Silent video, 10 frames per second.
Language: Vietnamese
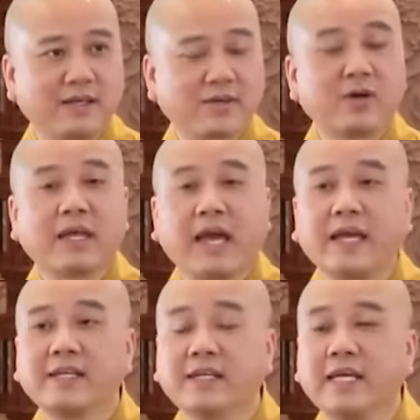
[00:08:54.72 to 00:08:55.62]
có
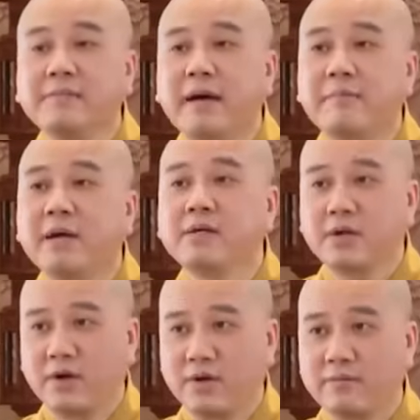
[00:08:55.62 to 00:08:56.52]
thể khi má mất
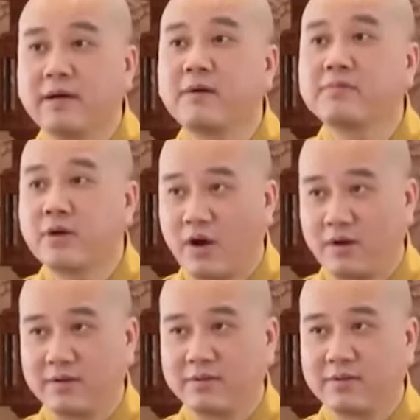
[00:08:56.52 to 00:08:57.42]
rồi má không
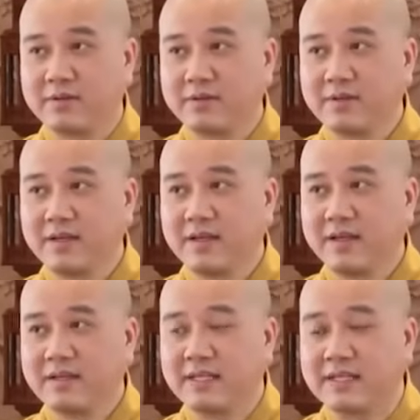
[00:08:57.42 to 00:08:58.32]
còn
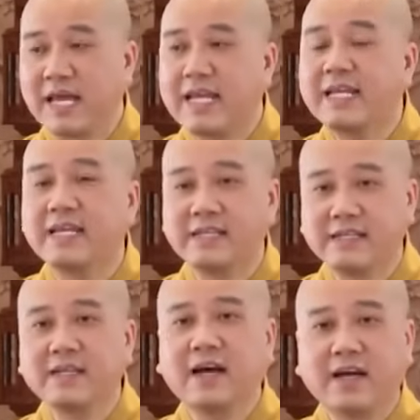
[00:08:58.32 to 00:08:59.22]
thì đây là
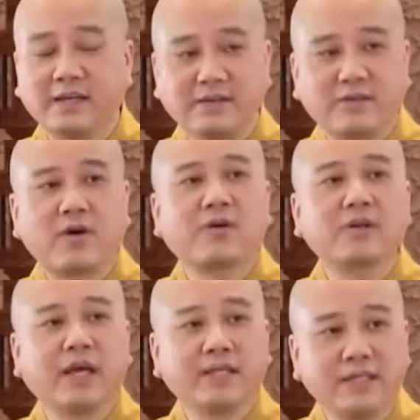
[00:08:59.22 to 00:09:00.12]
những lời con
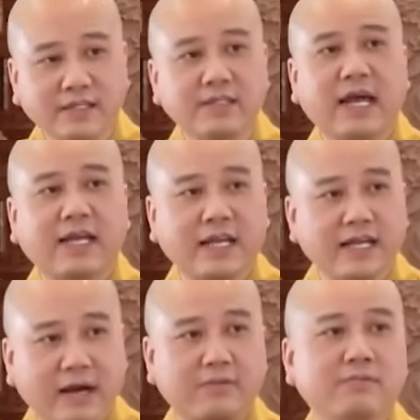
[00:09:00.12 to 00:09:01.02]
có thể giữ lại
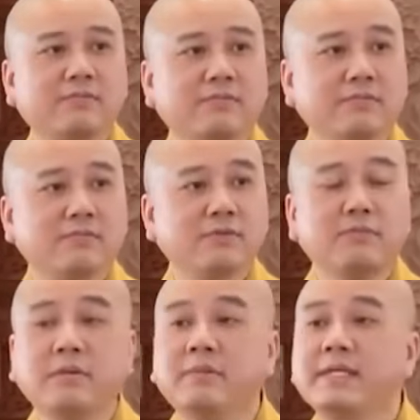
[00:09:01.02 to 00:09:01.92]
để đọc rồi
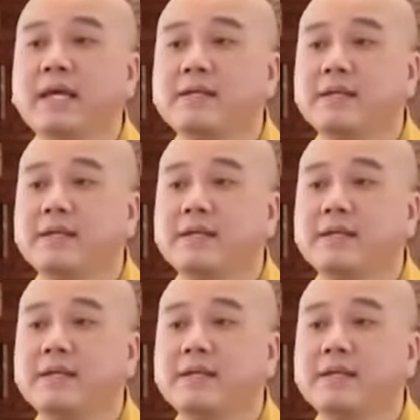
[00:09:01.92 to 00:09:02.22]
mình mới nhắc